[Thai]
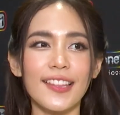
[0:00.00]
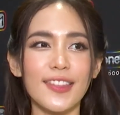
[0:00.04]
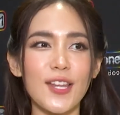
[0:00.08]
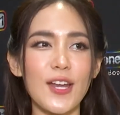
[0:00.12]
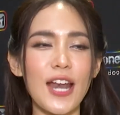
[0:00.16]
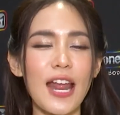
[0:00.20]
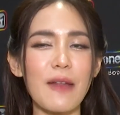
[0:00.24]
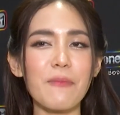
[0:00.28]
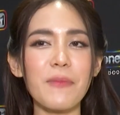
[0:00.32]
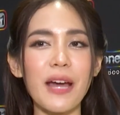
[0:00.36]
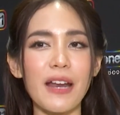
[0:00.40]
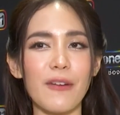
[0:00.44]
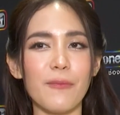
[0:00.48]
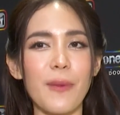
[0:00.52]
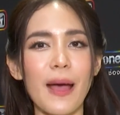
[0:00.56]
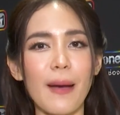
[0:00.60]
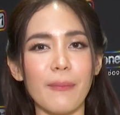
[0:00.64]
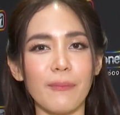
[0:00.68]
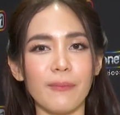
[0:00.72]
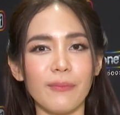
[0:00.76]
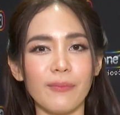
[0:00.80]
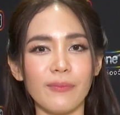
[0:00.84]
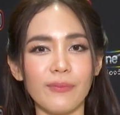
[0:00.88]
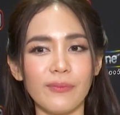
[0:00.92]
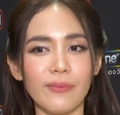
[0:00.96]
ตอนนั้นมันเป็นยังไงตอนนั้นเหมือนแบ
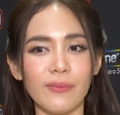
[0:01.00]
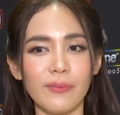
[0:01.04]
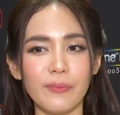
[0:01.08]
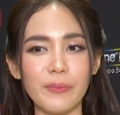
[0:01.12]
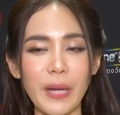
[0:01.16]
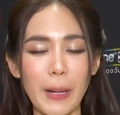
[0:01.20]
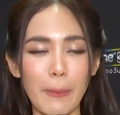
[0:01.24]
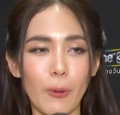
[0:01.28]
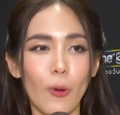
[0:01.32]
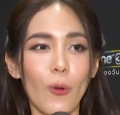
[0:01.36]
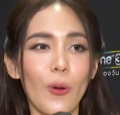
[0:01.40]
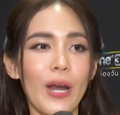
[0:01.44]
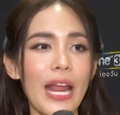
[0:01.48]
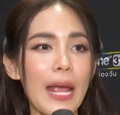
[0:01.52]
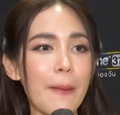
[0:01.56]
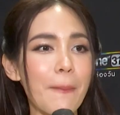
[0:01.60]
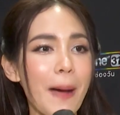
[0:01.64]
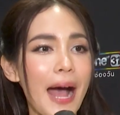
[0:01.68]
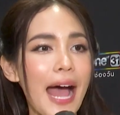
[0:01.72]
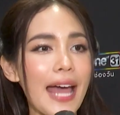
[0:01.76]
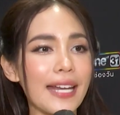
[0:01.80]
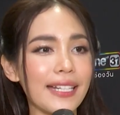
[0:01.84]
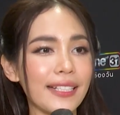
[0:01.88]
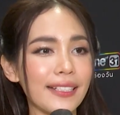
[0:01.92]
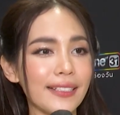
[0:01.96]
บมันพูดให้
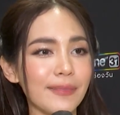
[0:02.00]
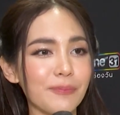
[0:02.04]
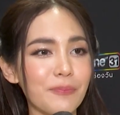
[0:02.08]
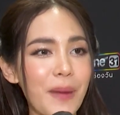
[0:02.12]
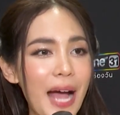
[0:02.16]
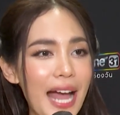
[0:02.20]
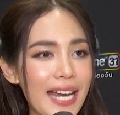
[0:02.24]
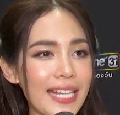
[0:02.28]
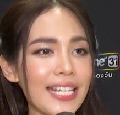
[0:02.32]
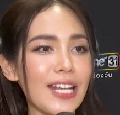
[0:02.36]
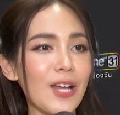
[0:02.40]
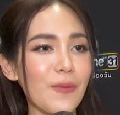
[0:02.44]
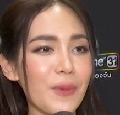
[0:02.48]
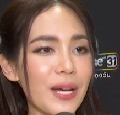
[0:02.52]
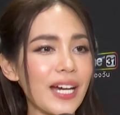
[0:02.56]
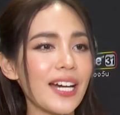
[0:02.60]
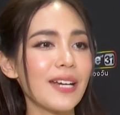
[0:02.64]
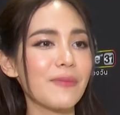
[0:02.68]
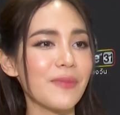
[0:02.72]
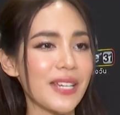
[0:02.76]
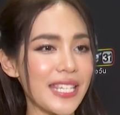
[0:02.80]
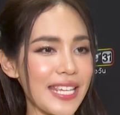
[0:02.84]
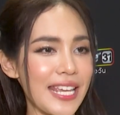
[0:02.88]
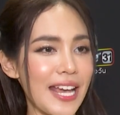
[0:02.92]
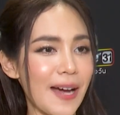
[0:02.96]
บ้านที่เราไม่เค
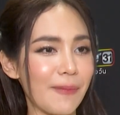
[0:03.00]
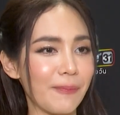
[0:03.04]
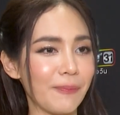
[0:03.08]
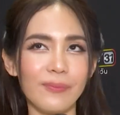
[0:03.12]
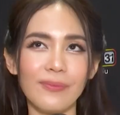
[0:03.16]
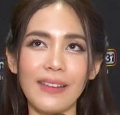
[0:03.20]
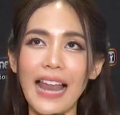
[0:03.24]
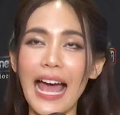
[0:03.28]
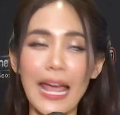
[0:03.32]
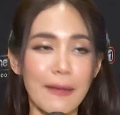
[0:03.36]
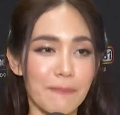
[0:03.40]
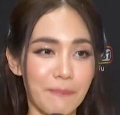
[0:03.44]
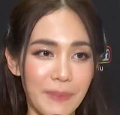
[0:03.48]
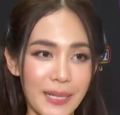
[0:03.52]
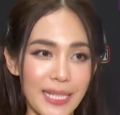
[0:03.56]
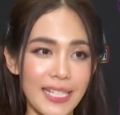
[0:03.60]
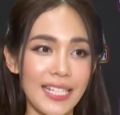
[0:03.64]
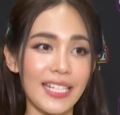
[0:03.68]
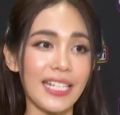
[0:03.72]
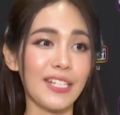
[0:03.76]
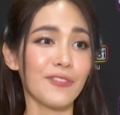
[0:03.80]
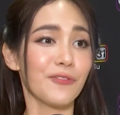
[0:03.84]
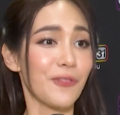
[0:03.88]
ยมาเหยียบหลายปี